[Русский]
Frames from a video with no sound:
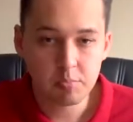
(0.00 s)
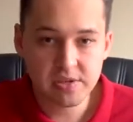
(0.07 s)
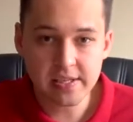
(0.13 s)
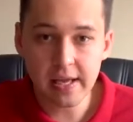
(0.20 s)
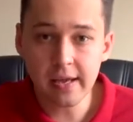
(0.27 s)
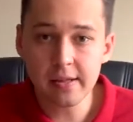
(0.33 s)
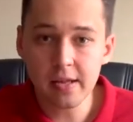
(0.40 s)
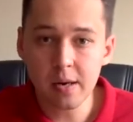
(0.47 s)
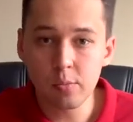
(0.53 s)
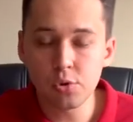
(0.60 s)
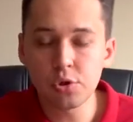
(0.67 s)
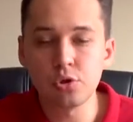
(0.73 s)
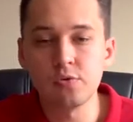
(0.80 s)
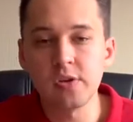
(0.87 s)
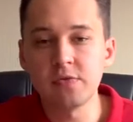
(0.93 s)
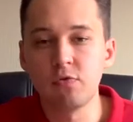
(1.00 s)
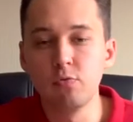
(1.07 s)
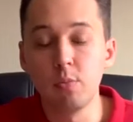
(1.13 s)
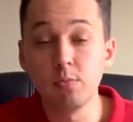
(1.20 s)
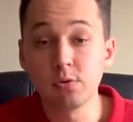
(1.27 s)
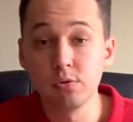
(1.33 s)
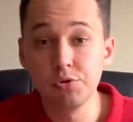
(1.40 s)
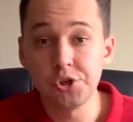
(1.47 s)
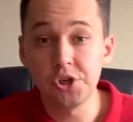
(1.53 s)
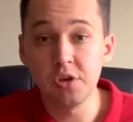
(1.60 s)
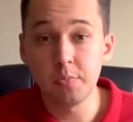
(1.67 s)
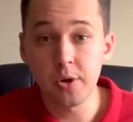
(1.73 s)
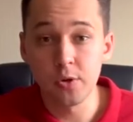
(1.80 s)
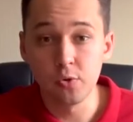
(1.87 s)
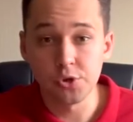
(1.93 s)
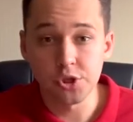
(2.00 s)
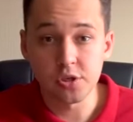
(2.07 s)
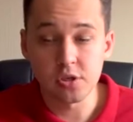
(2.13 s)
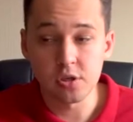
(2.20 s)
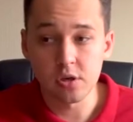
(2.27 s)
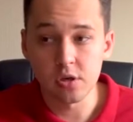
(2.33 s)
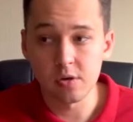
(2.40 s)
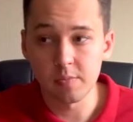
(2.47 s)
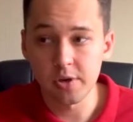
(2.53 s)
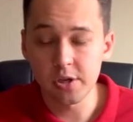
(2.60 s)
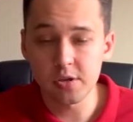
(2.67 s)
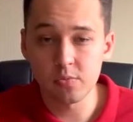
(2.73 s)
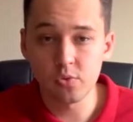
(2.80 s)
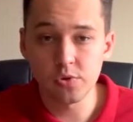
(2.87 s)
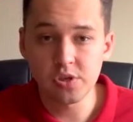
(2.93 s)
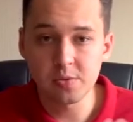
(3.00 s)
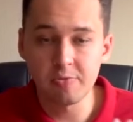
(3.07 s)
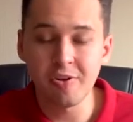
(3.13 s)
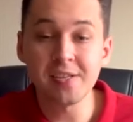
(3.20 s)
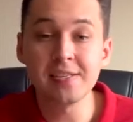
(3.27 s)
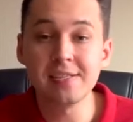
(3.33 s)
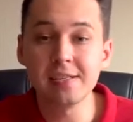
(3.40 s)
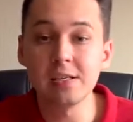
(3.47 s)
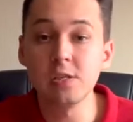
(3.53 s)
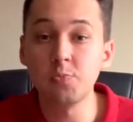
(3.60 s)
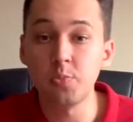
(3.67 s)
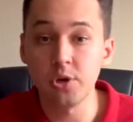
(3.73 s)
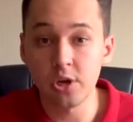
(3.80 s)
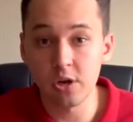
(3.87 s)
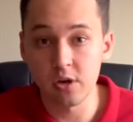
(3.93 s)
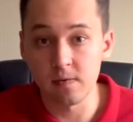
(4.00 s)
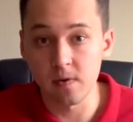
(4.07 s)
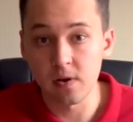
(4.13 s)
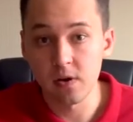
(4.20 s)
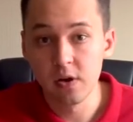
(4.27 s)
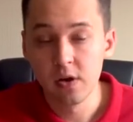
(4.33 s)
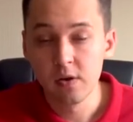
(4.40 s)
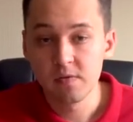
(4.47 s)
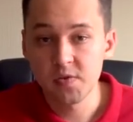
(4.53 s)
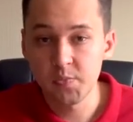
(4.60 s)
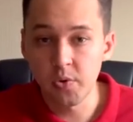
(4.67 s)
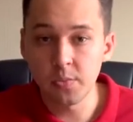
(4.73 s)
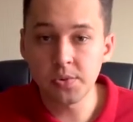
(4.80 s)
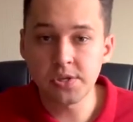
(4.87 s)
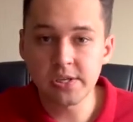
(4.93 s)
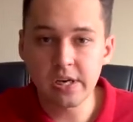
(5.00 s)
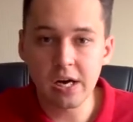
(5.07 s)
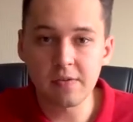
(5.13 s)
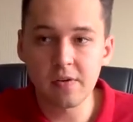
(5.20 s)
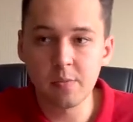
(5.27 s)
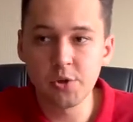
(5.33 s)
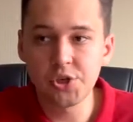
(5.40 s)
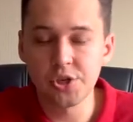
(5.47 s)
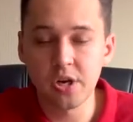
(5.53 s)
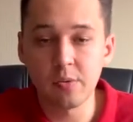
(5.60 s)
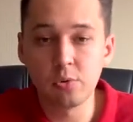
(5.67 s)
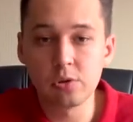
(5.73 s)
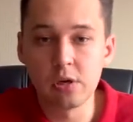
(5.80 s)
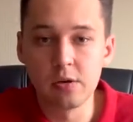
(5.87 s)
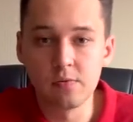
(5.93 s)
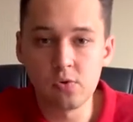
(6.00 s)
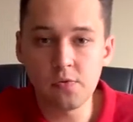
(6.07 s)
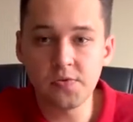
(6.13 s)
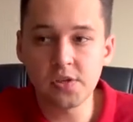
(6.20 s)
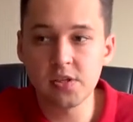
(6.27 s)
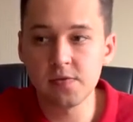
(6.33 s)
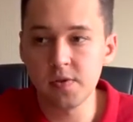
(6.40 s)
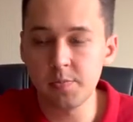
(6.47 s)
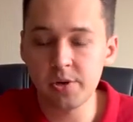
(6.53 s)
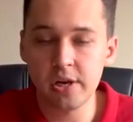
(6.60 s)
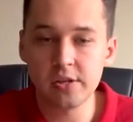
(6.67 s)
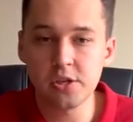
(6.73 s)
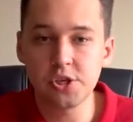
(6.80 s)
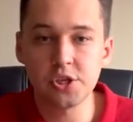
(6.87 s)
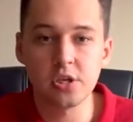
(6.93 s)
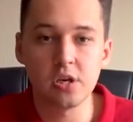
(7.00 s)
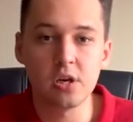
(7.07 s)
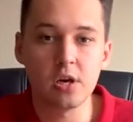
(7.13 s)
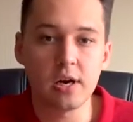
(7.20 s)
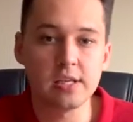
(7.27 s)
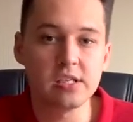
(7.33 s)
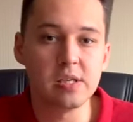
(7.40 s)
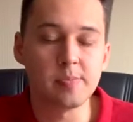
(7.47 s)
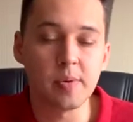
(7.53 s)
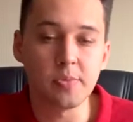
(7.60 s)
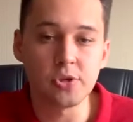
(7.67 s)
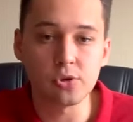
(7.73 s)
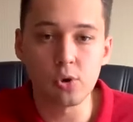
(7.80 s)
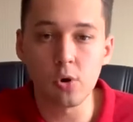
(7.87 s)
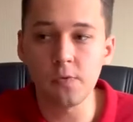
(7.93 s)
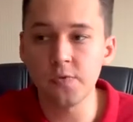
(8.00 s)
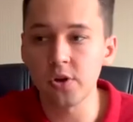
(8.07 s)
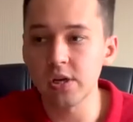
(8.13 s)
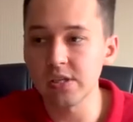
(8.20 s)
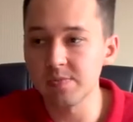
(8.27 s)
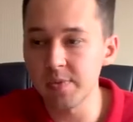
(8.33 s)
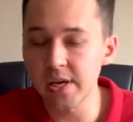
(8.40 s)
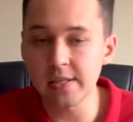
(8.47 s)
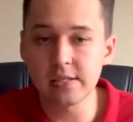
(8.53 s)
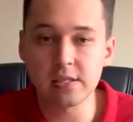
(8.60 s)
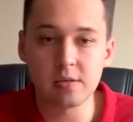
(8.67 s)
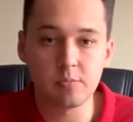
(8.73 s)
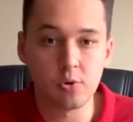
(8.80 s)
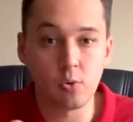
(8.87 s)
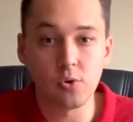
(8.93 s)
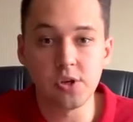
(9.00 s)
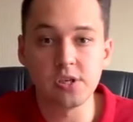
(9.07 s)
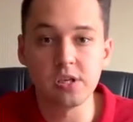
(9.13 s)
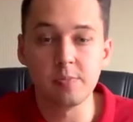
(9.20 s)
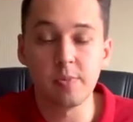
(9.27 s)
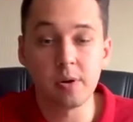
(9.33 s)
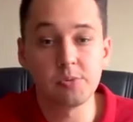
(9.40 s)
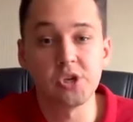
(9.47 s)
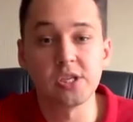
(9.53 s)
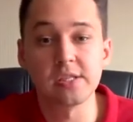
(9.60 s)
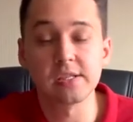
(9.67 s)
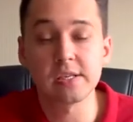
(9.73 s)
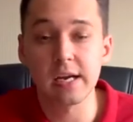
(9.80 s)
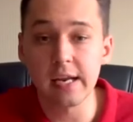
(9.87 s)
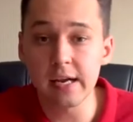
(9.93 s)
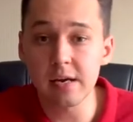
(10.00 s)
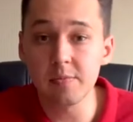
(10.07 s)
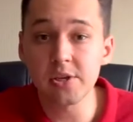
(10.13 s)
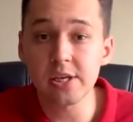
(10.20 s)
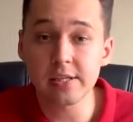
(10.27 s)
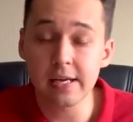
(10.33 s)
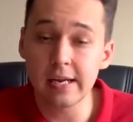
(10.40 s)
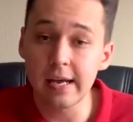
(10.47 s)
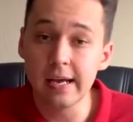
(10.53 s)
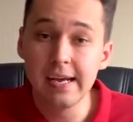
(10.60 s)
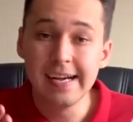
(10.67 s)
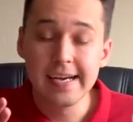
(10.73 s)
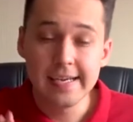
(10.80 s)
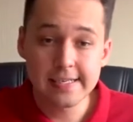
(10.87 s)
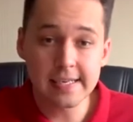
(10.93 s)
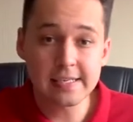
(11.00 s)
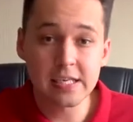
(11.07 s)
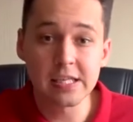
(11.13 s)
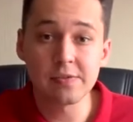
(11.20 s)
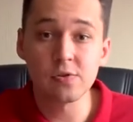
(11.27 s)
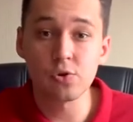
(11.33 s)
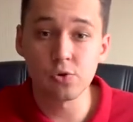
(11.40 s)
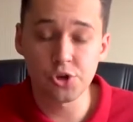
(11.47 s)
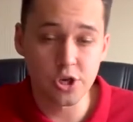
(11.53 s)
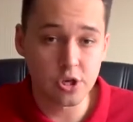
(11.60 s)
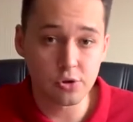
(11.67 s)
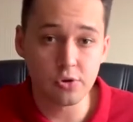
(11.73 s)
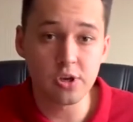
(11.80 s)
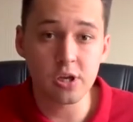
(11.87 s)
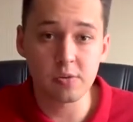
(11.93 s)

Постоянно работать у вас в любом случае не получится, поэтому не забывайте делать перерывы. Вспомните, как вы обычно работали в офисе, вы периодически ходили попить кофе, размяться, покурить или пообщаться с коллегами и так далее. И здесь этого тоже никто не